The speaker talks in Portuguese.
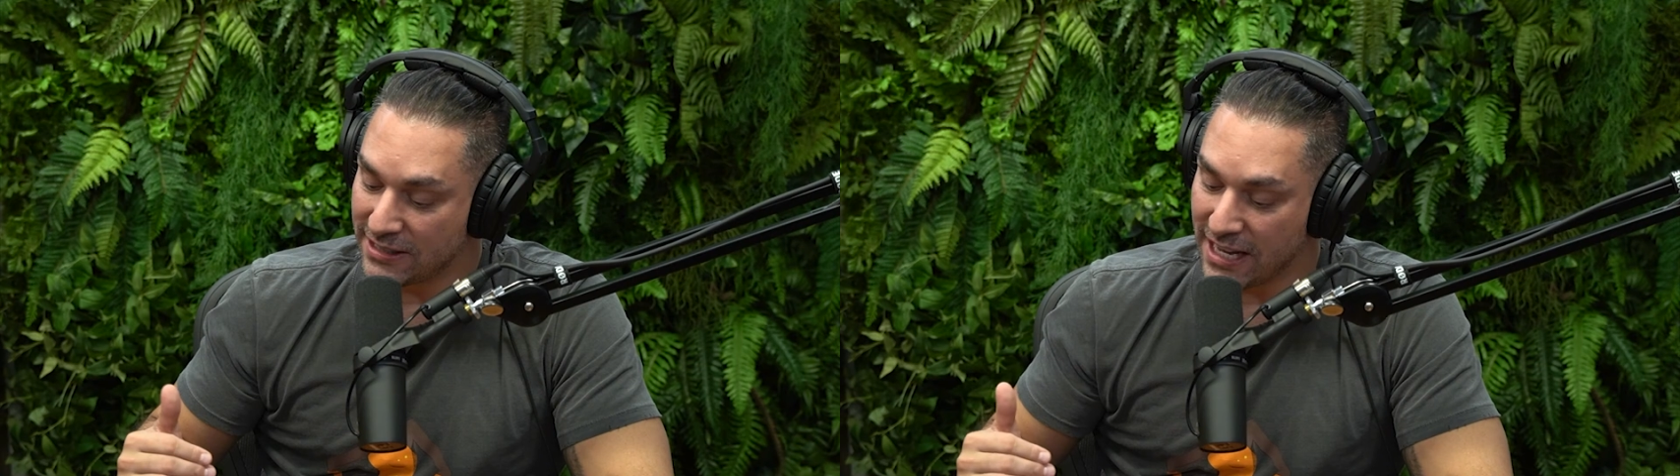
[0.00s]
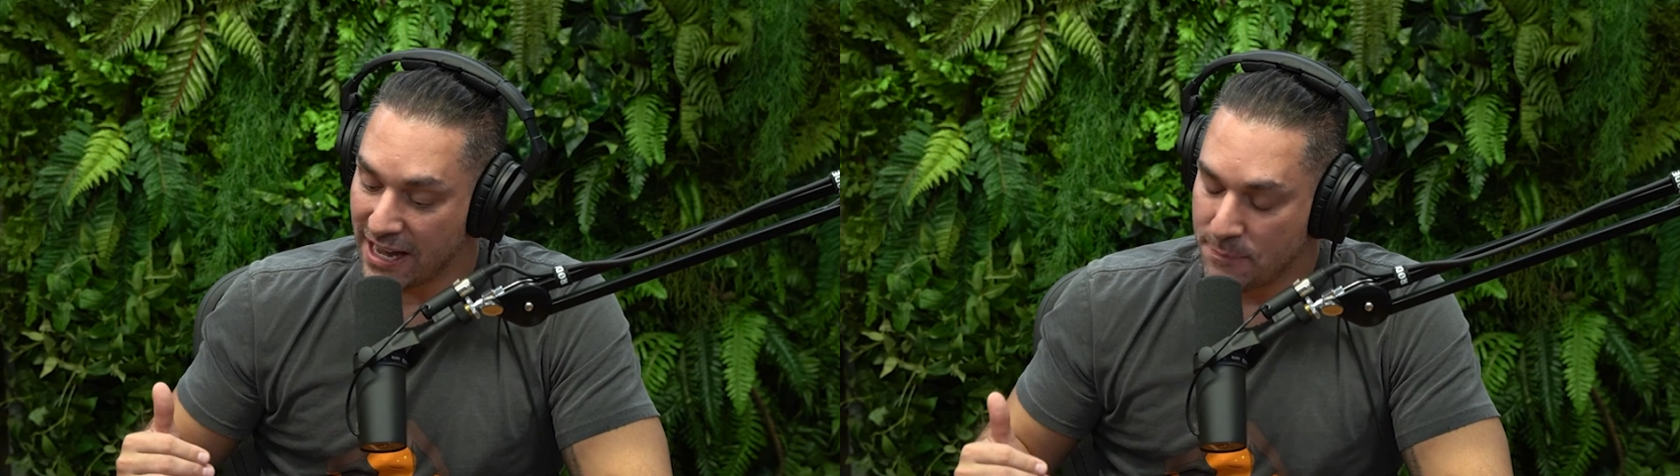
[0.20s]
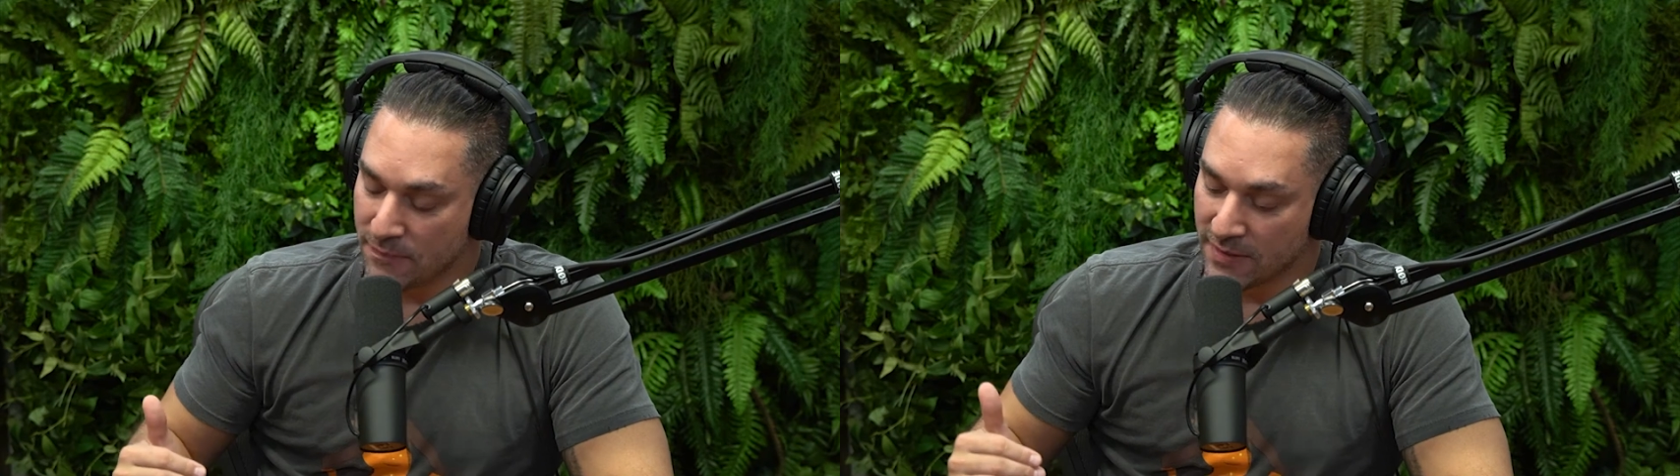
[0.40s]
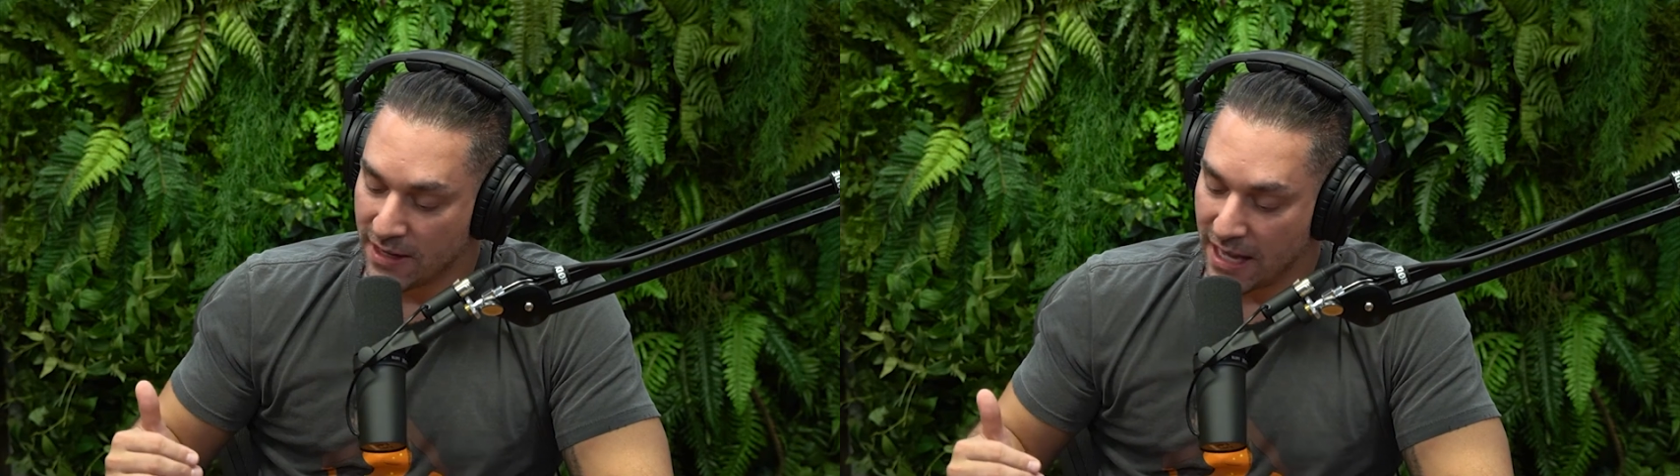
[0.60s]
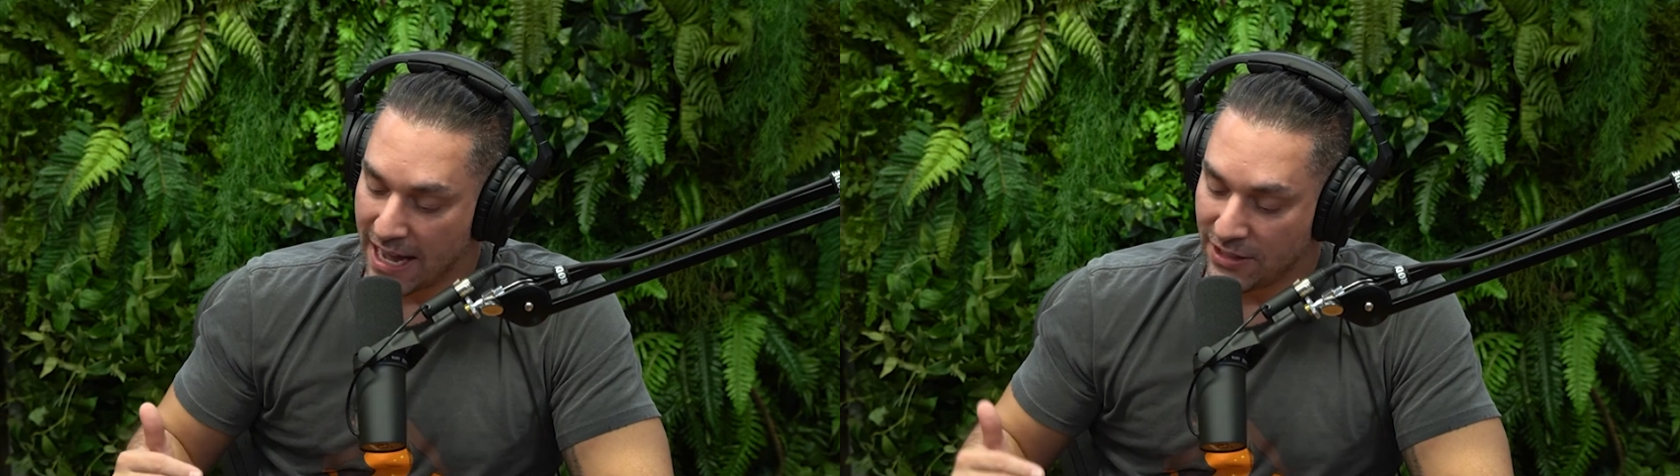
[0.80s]
Você
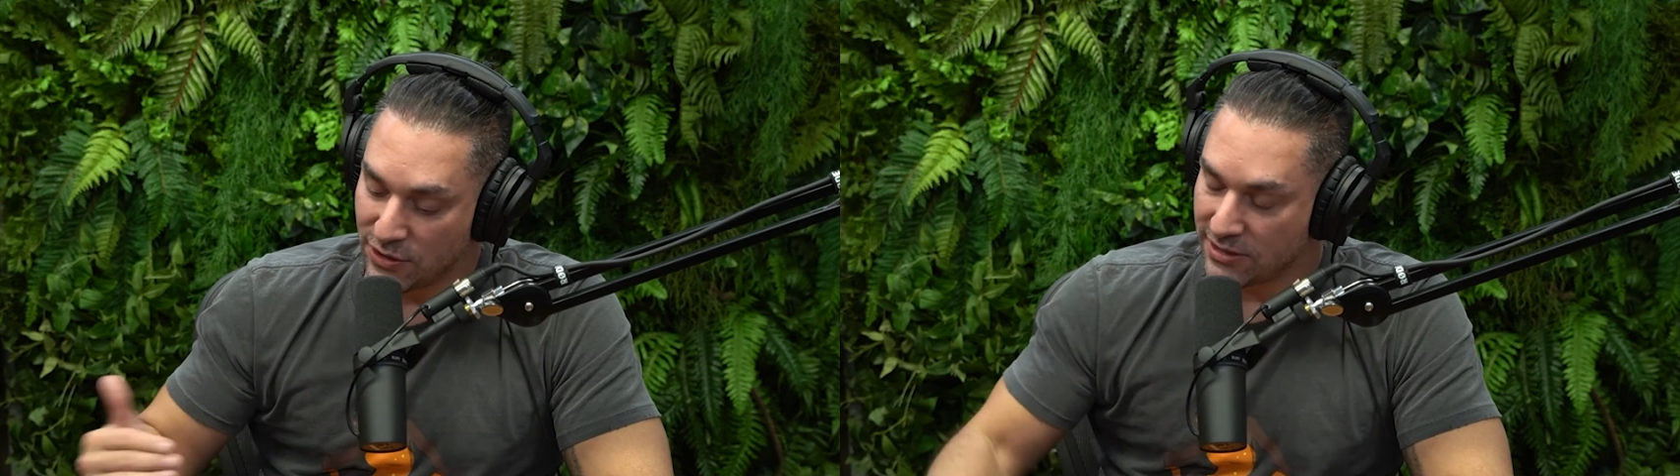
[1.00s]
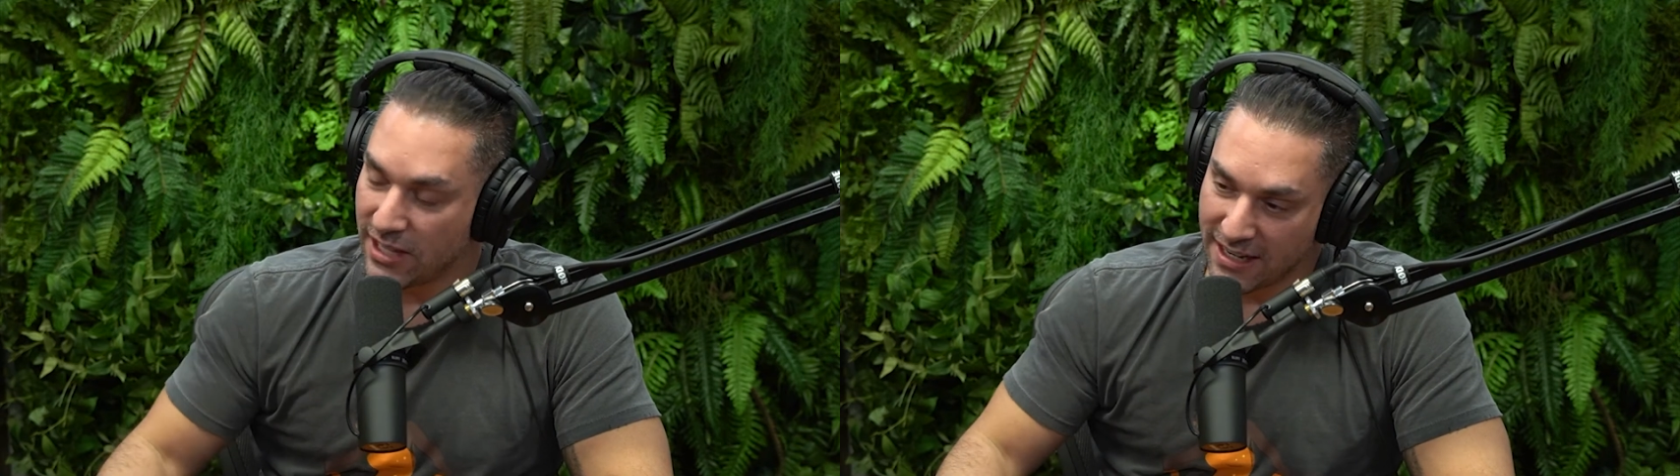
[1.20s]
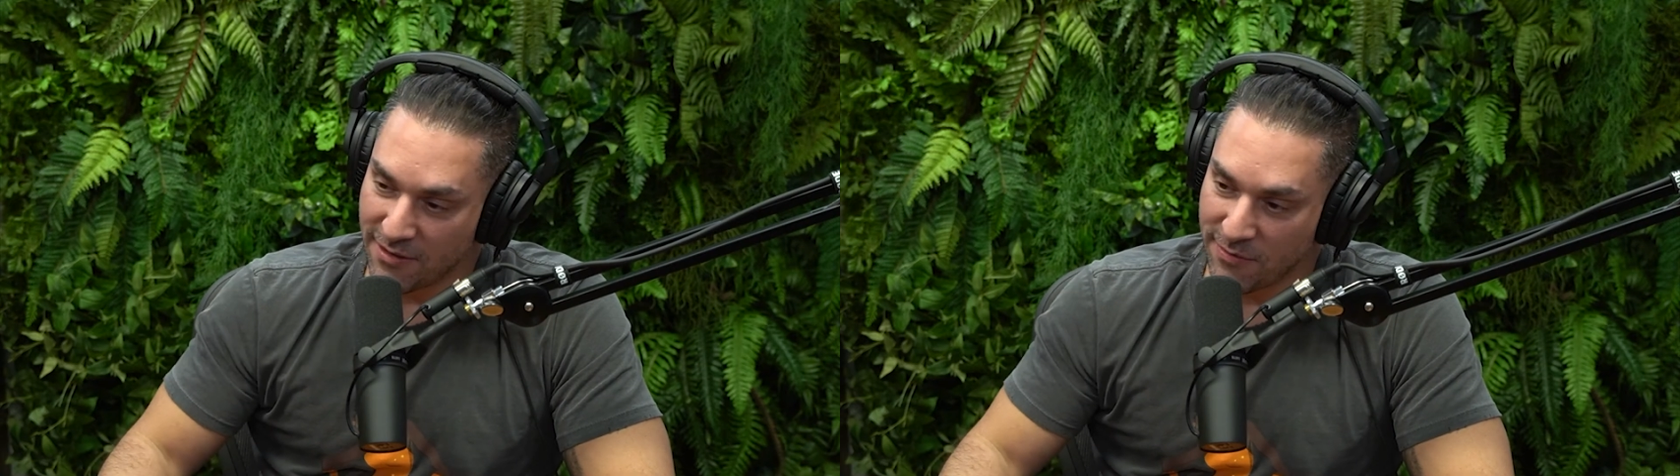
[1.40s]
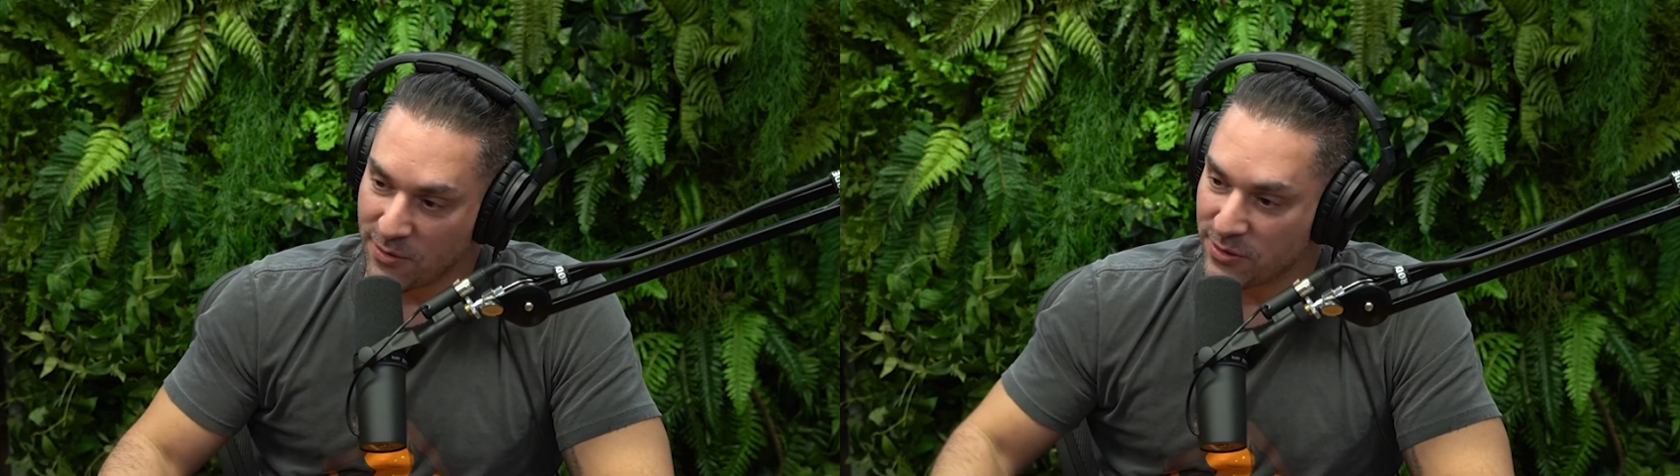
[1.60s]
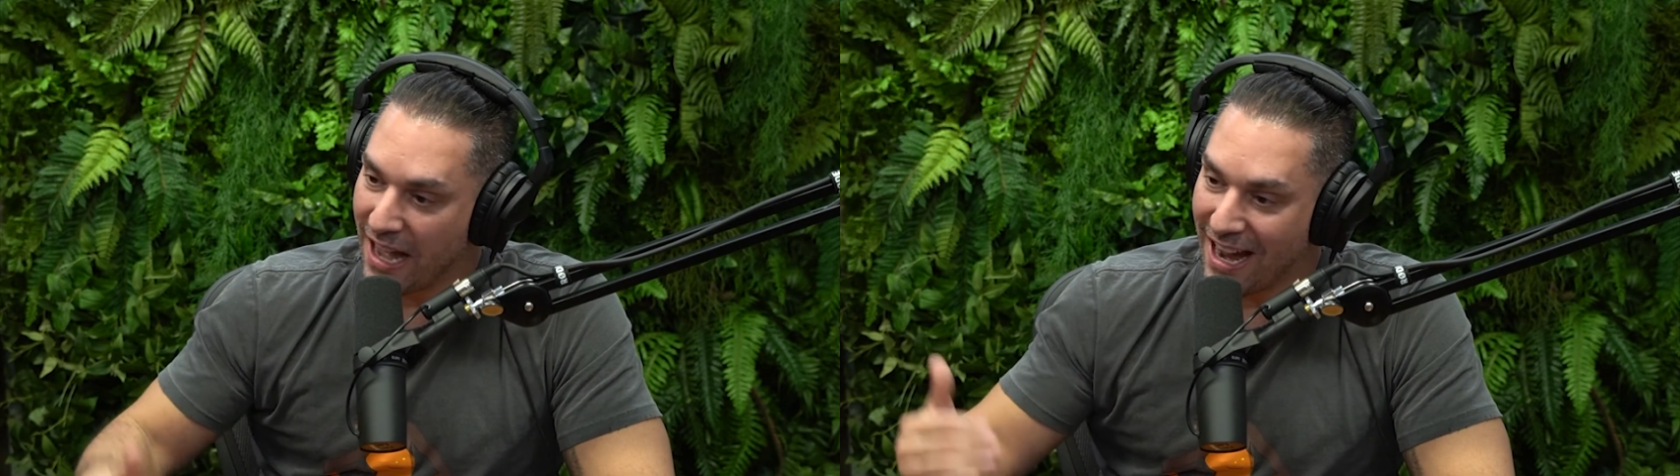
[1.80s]
é, destranca a
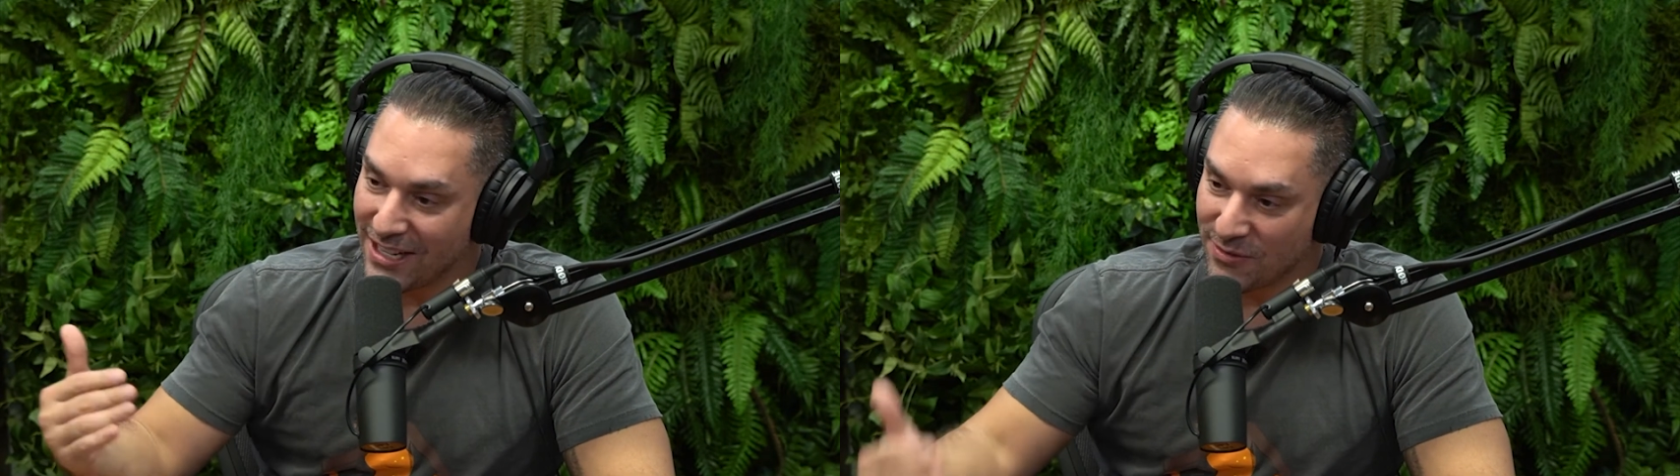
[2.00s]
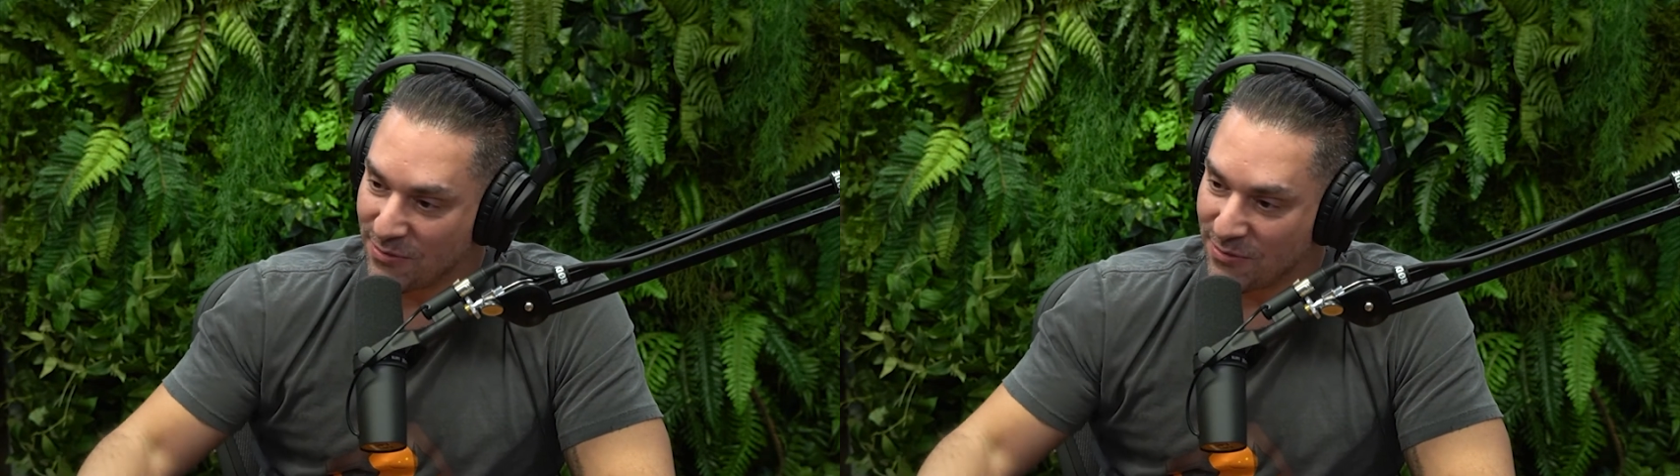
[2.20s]
faculdade,